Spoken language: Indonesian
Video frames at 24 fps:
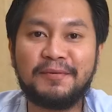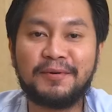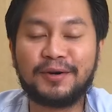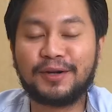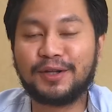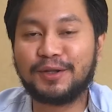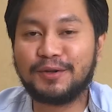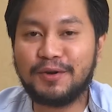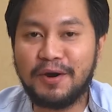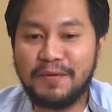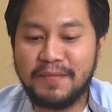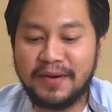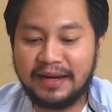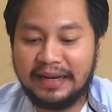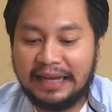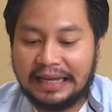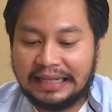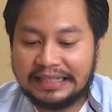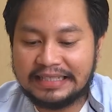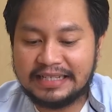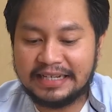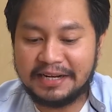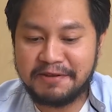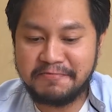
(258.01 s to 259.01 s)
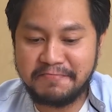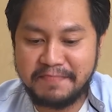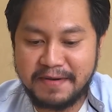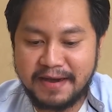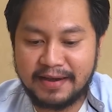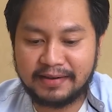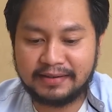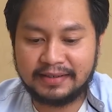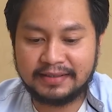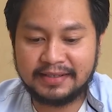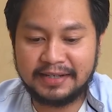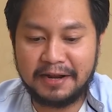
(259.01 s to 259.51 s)
Menurut gue main Genshin
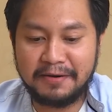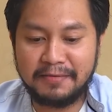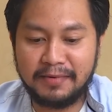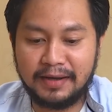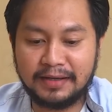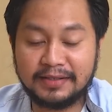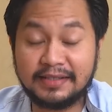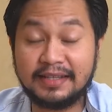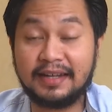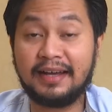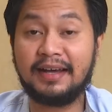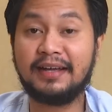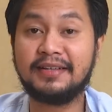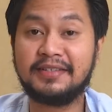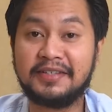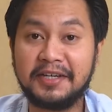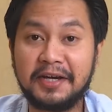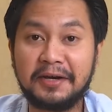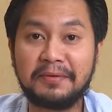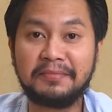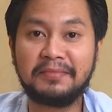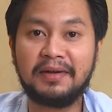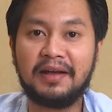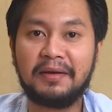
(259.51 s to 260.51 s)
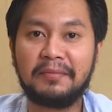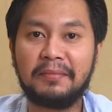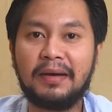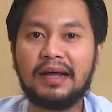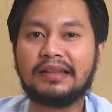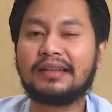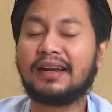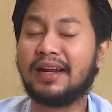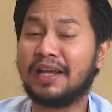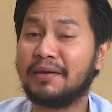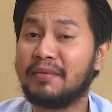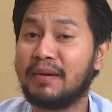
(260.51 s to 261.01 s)
Impact selama setengah jam,
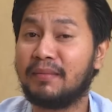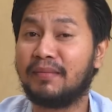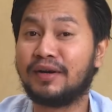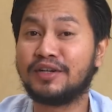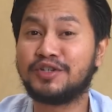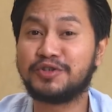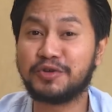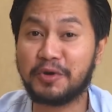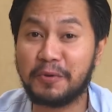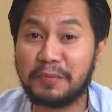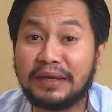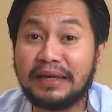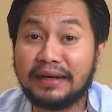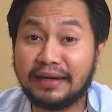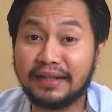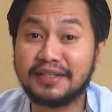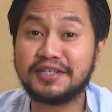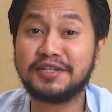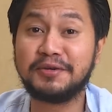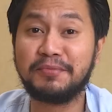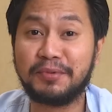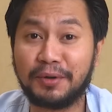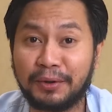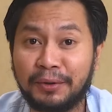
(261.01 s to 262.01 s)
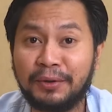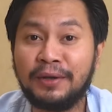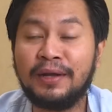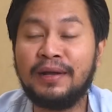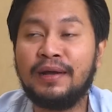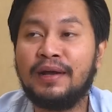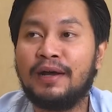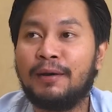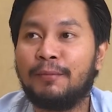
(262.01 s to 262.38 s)
baterainya memang cukup irit sih bro.